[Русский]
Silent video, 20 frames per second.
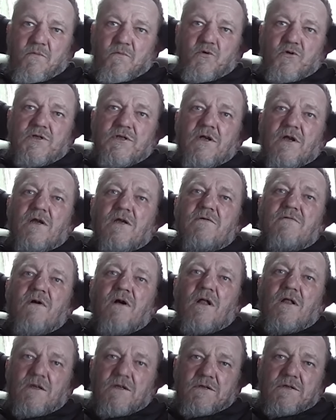после
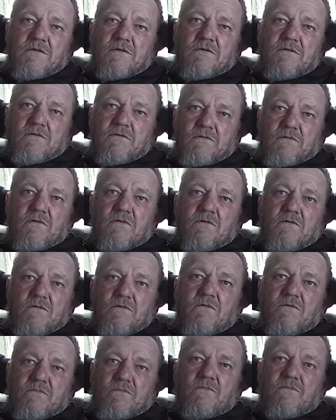развала
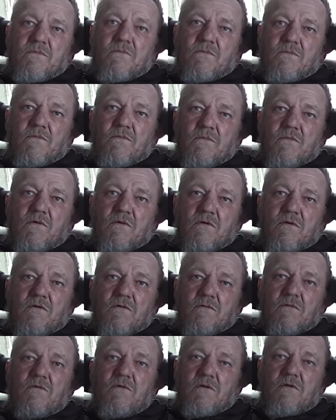э,
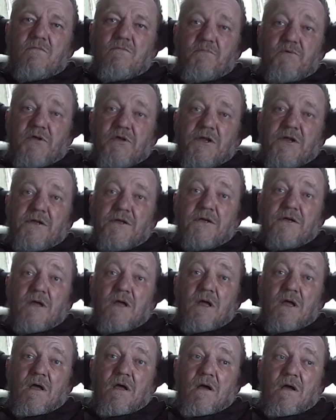империи,
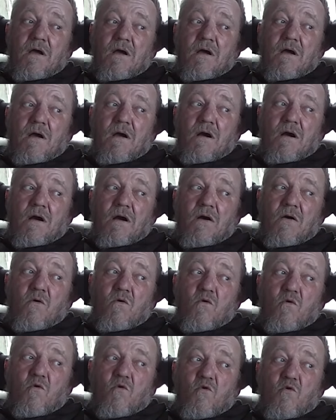э,
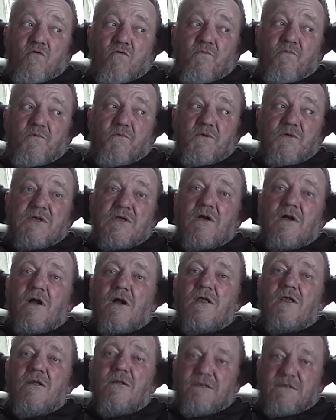он
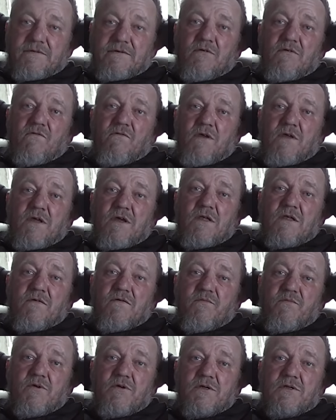сохранил свое влияние
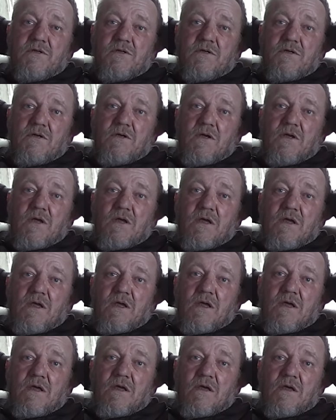в Персии.
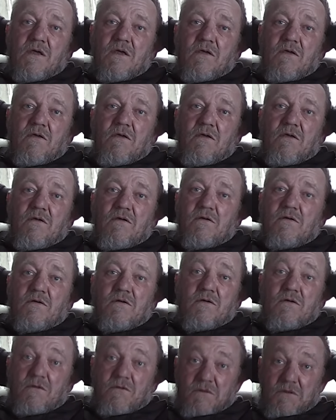И
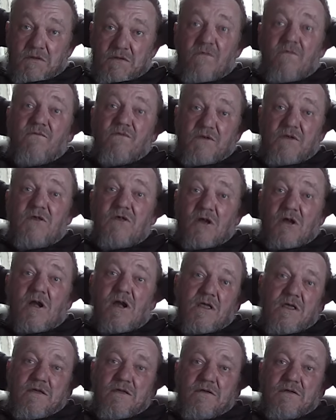в
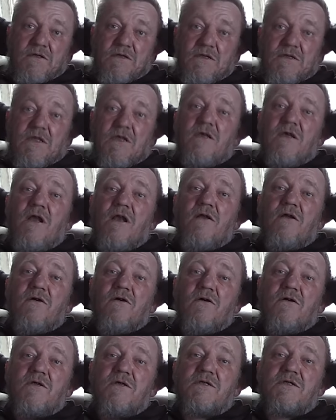Тегеране стояли
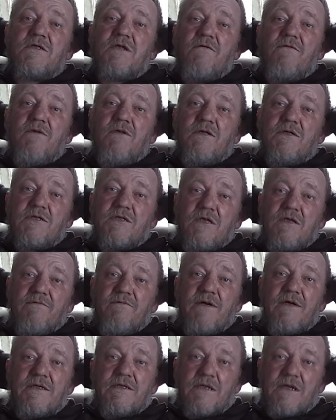советские
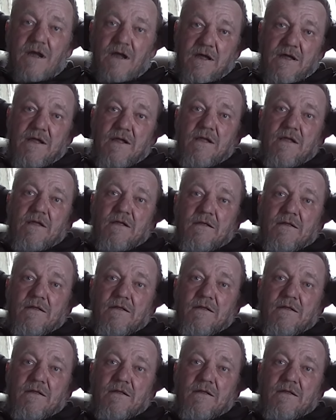войска.